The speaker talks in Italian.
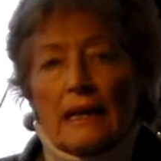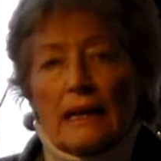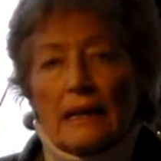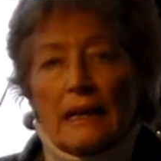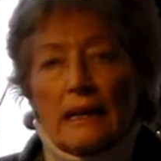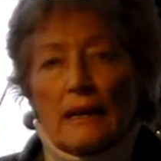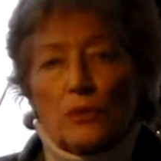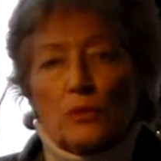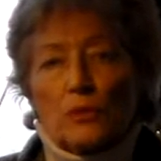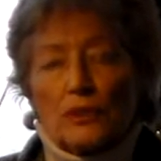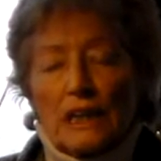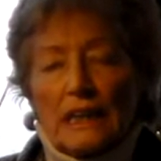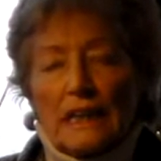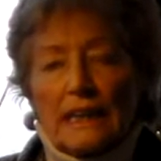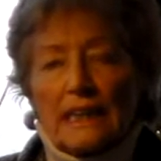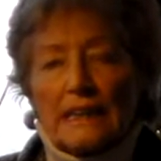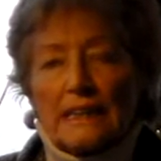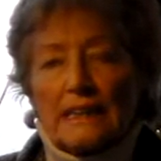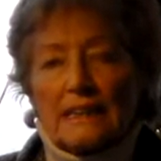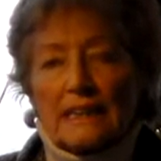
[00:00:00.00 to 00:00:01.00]
eh,
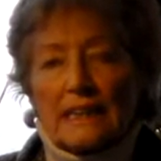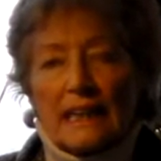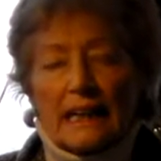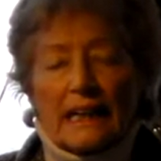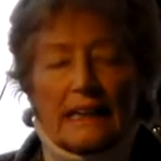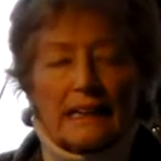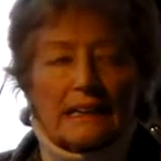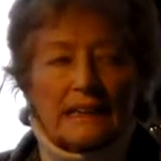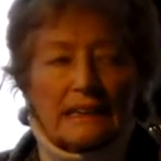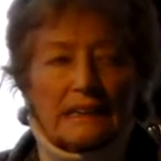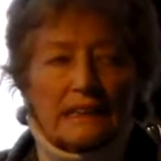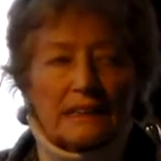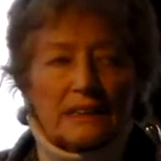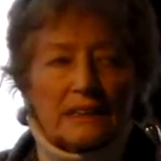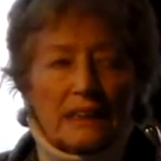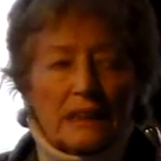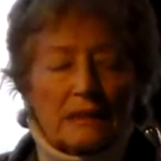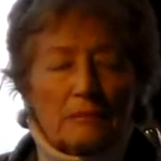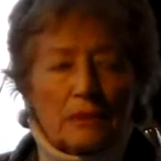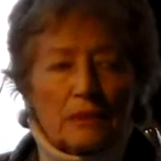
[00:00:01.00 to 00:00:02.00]
utilizza eh,
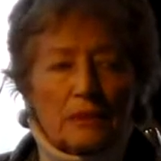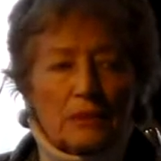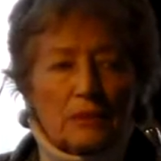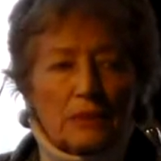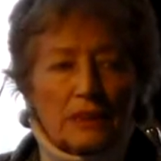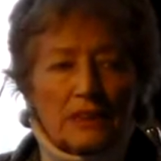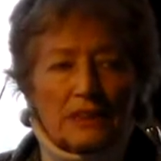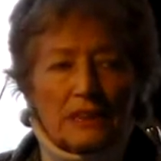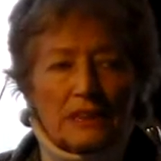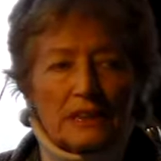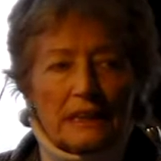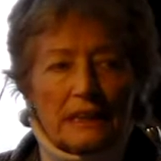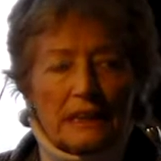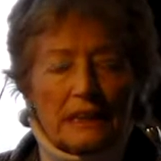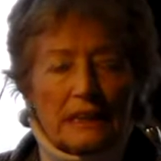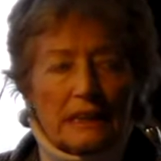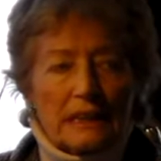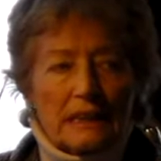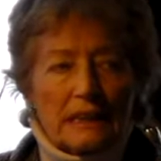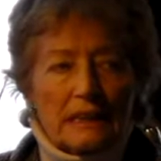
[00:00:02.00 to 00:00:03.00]
diciamo,
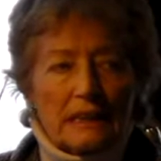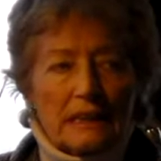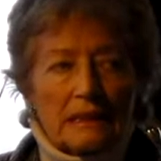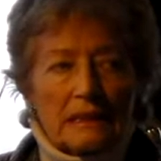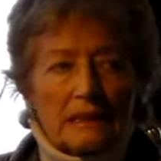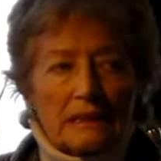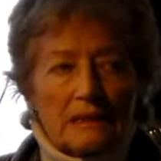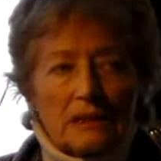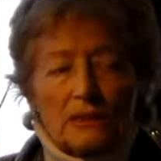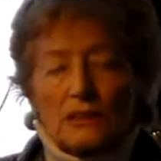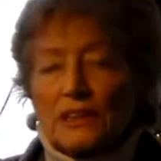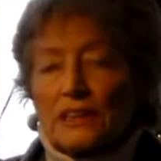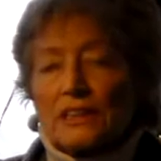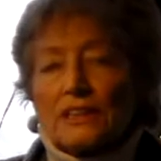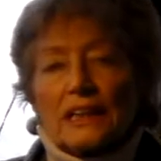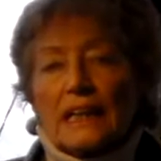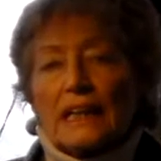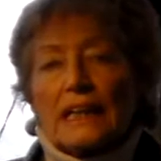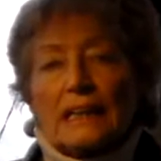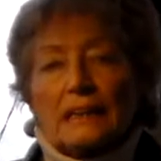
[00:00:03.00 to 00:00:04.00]
queste
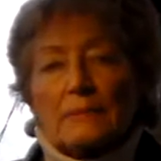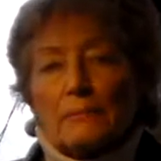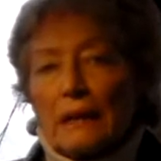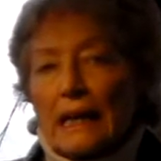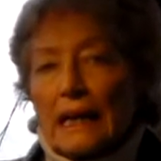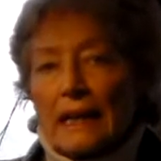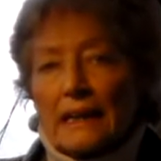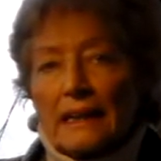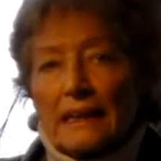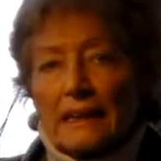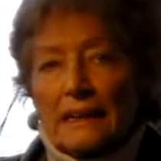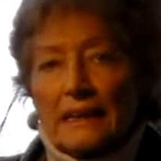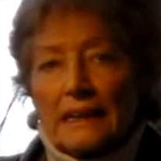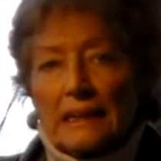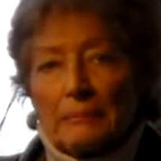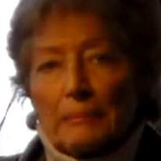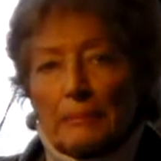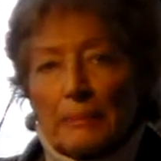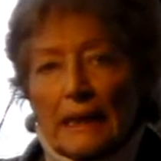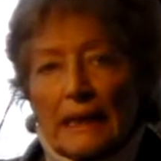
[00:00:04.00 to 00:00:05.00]
notizie
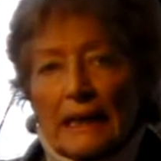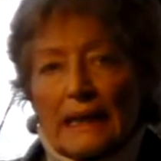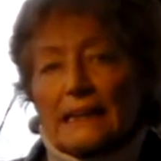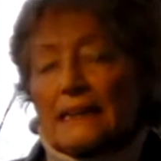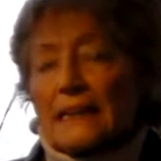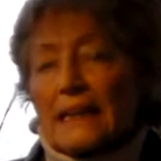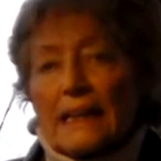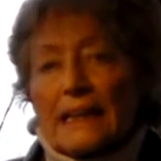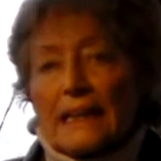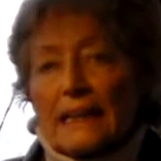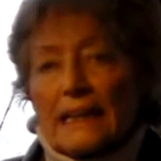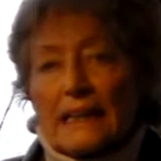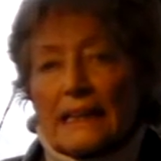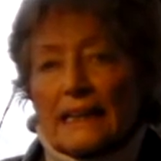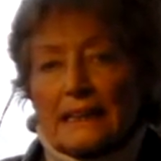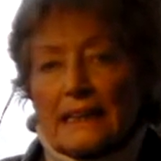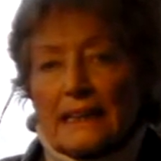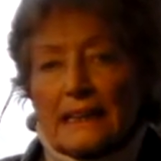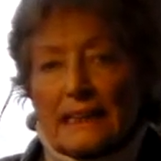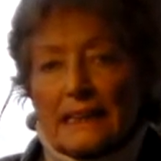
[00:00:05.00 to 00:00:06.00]
allarmanti per attrarre
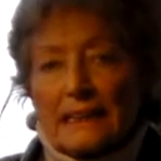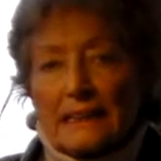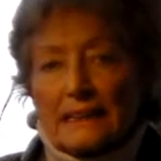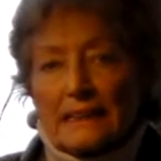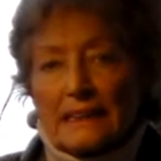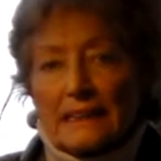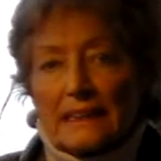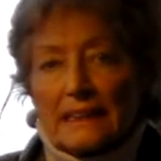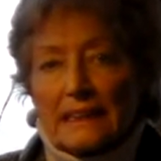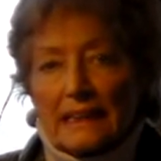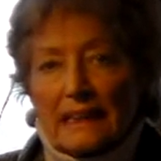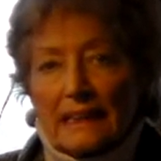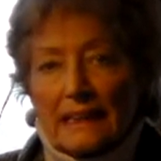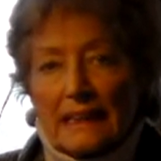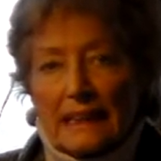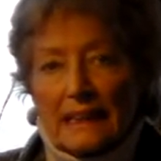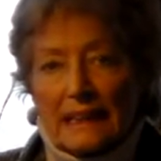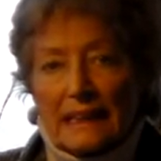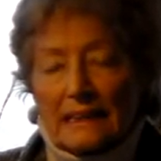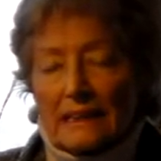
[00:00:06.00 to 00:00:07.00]
l'interesse
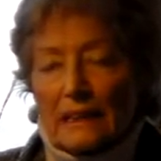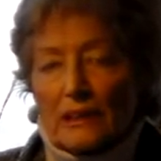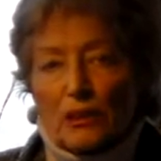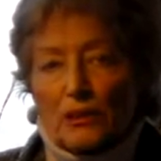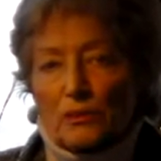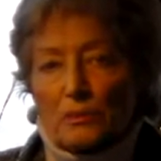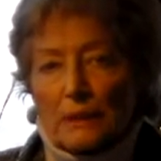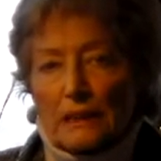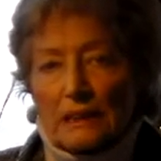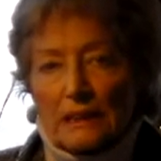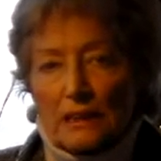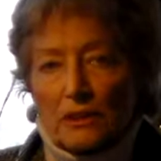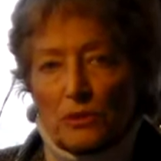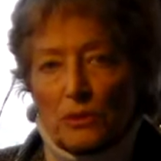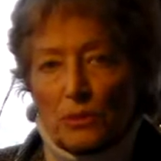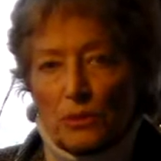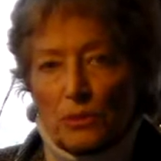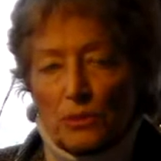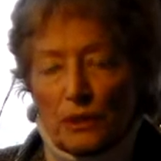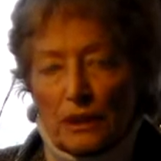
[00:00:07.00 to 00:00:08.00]
del, dello
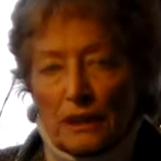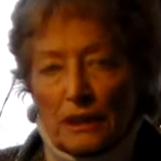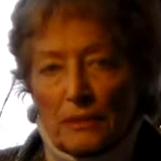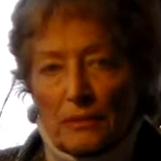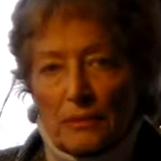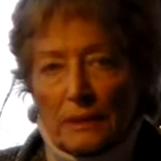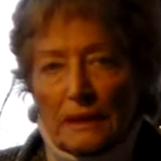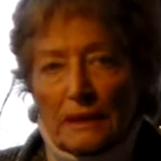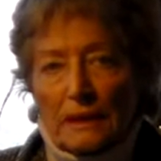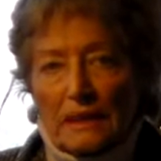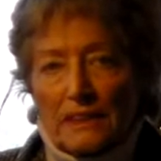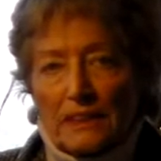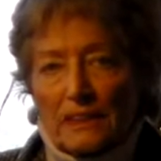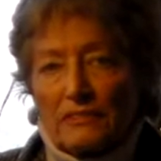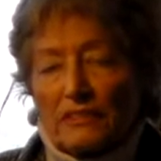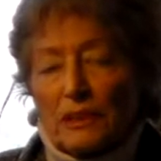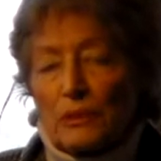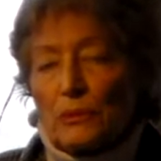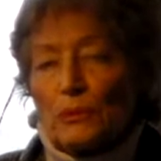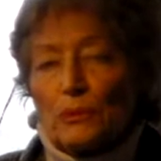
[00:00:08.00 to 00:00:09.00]
spettatore, sì. quindi
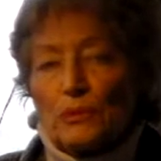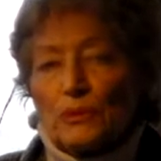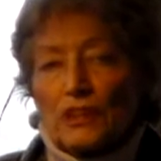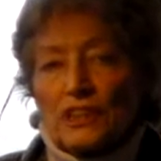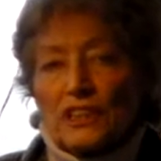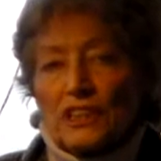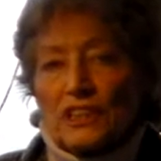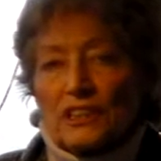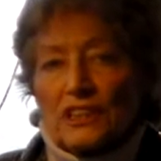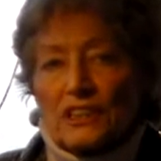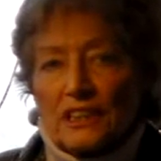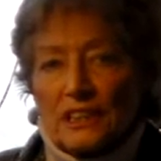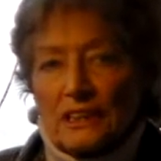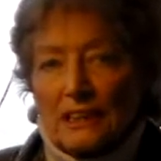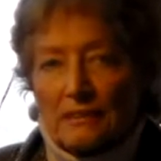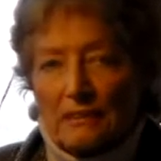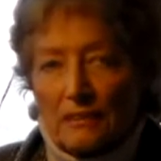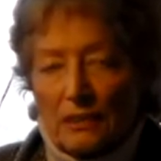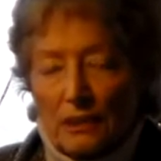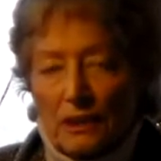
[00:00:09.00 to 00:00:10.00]
si fa un uso
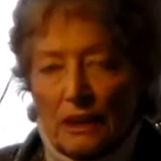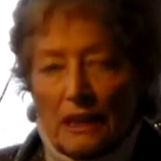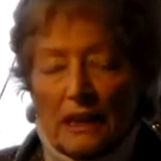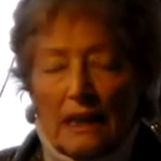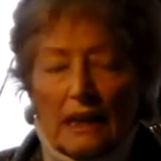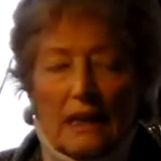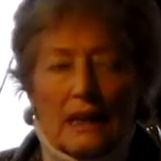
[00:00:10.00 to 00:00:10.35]
eccessivo